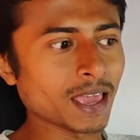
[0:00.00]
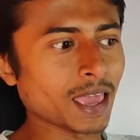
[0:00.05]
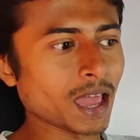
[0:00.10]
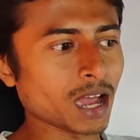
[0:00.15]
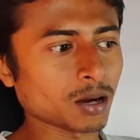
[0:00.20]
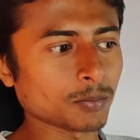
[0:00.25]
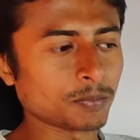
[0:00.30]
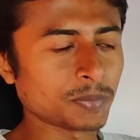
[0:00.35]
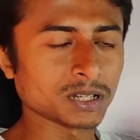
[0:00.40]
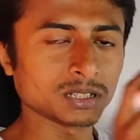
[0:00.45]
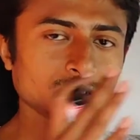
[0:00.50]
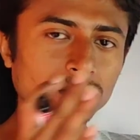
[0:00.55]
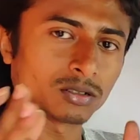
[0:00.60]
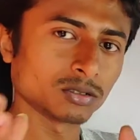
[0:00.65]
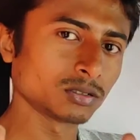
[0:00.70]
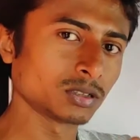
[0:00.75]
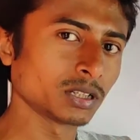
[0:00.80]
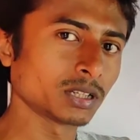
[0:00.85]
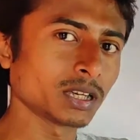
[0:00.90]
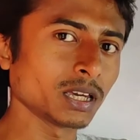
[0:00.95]
এক পাত্র
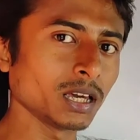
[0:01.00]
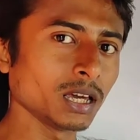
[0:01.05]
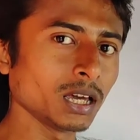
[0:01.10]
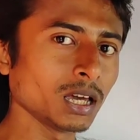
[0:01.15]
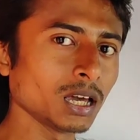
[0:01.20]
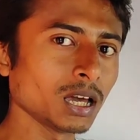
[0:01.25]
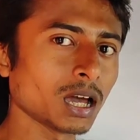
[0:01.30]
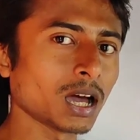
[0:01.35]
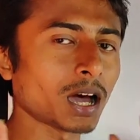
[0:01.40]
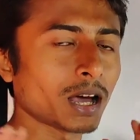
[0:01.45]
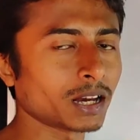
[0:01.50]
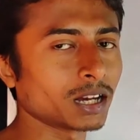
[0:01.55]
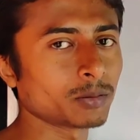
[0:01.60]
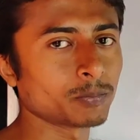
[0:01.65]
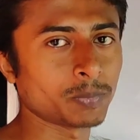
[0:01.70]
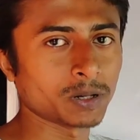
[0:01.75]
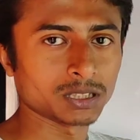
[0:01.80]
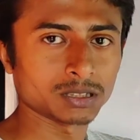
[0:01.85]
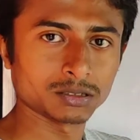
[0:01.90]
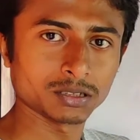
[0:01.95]
থেকে আর এক
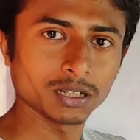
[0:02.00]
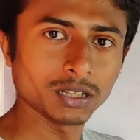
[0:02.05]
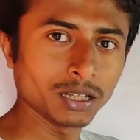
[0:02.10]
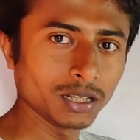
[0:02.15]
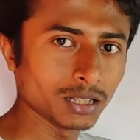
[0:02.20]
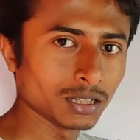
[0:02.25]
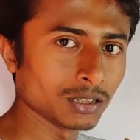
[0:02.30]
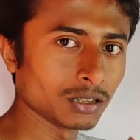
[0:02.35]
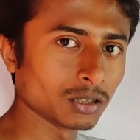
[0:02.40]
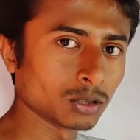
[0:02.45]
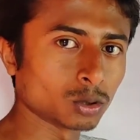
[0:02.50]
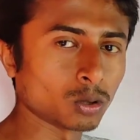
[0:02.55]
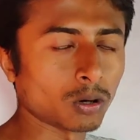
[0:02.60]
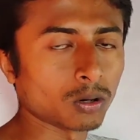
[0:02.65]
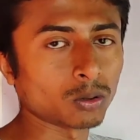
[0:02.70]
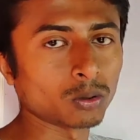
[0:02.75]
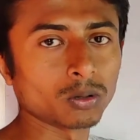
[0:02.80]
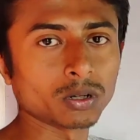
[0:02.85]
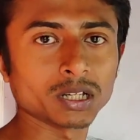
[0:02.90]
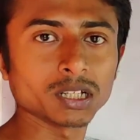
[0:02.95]
পাত্রে
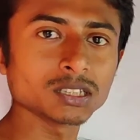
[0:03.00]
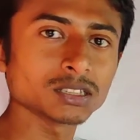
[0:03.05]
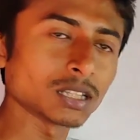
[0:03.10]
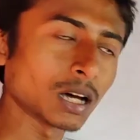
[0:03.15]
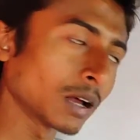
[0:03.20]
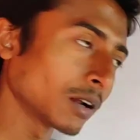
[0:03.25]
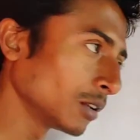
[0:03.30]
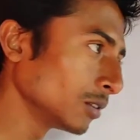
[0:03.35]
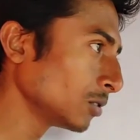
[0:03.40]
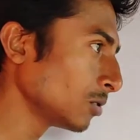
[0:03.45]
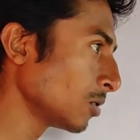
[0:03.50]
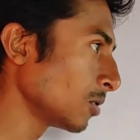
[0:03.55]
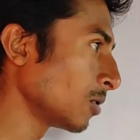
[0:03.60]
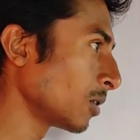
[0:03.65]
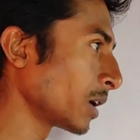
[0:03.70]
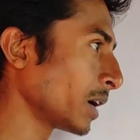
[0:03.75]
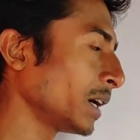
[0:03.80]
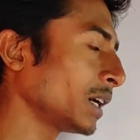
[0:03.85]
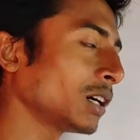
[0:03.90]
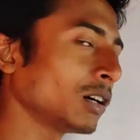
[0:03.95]
তরলকে স্থানান্তর
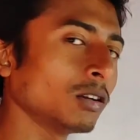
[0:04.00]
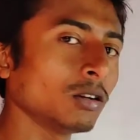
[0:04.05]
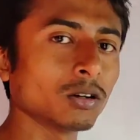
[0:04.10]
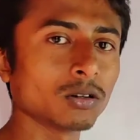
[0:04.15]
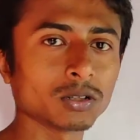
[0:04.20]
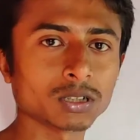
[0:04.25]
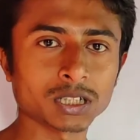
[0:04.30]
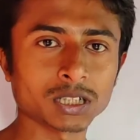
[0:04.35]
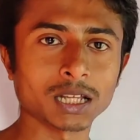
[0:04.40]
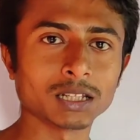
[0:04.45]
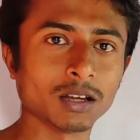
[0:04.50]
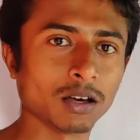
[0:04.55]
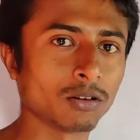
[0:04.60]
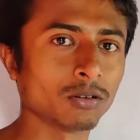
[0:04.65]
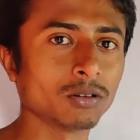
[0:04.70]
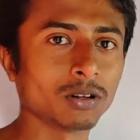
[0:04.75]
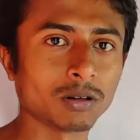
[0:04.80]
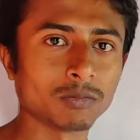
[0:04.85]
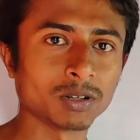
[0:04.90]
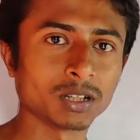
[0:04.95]
করা এটা হলো
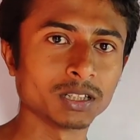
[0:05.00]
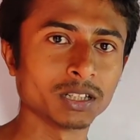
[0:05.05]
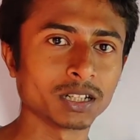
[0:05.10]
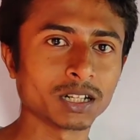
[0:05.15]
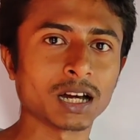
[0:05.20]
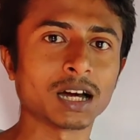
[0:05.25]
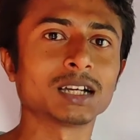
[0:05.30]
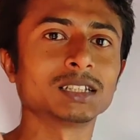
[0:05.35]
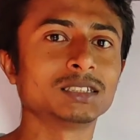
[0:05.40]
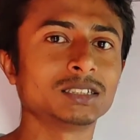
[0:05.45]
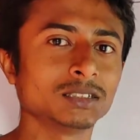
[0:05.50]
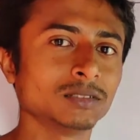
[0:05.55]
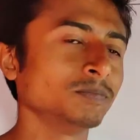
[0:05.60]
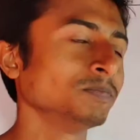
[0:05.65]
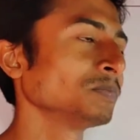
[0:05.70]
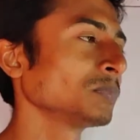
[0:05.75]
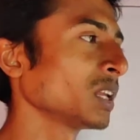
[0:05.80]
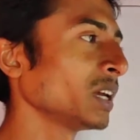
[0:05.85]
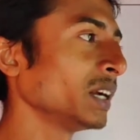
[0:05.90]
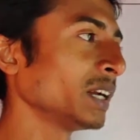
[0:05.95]
সাধারণ আমাদের কাজ
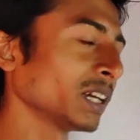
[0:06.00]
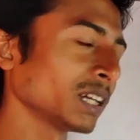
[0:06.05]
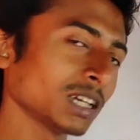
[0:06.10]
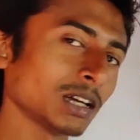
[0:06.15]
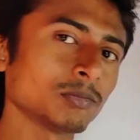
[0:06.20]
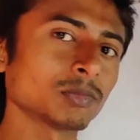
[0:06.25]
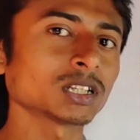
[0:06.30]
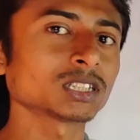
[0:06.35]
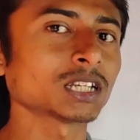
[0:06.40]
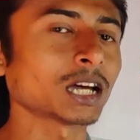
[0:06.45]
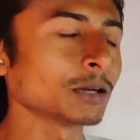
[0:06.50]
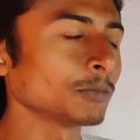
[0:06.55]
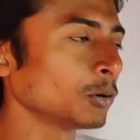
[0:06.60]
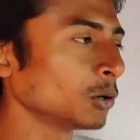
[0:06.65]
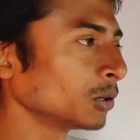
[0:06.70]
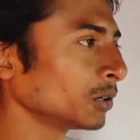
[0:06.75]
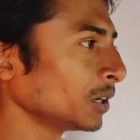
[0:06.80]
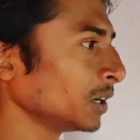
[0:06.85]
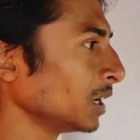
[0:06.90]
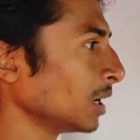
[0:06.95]
এটাকে আমরা
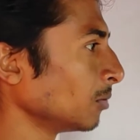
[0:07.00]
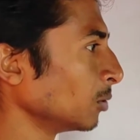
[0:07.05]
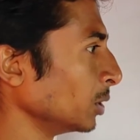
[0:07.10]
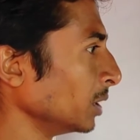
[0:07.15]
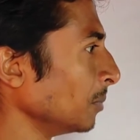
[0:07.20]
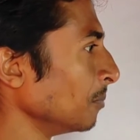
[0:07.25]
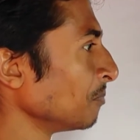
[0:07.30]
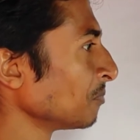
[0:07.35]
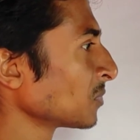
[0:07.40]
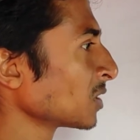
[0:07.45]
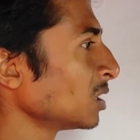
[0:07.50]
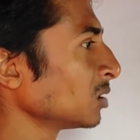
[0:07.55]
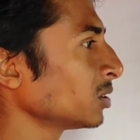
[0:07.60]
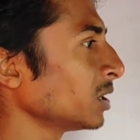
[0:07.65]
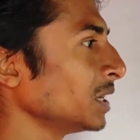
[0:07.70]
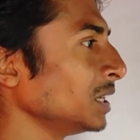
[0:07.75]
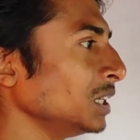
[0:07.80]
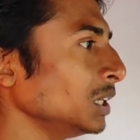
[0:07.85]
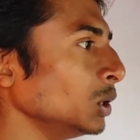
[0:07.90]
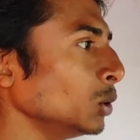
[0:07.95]
সাইফন ক্রিয়া বলি তো
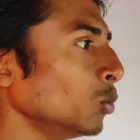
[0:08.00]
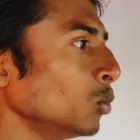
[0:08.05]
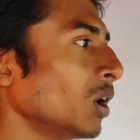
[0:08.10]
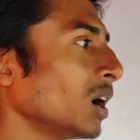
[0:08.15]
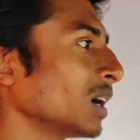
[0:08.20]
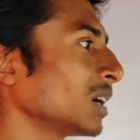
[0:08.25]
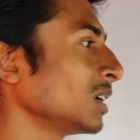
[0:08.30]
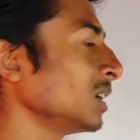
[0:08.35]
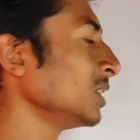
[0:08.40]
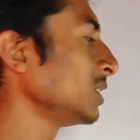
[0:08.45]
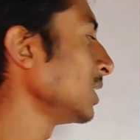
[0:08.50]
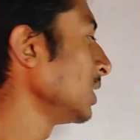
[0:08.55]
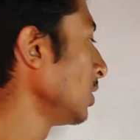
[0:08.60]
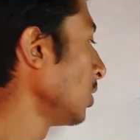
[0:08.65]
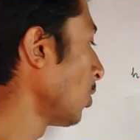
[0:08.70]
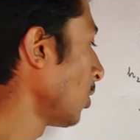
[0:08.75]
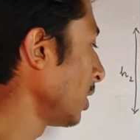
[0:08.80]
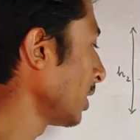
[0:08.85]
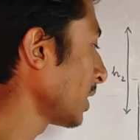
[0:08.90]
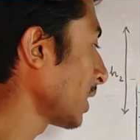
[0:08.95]
ইউ আকৃতির
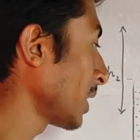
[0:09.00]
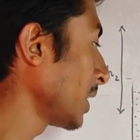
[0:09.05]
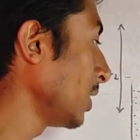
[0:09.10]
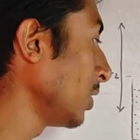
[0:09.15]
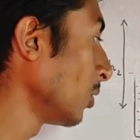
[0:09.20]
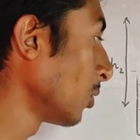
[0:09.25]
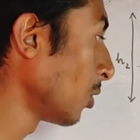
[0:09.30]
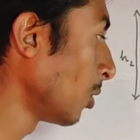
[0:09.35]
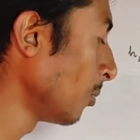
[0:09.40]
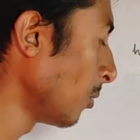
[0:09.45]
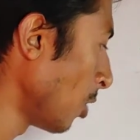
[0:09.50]
নলটা কিরকম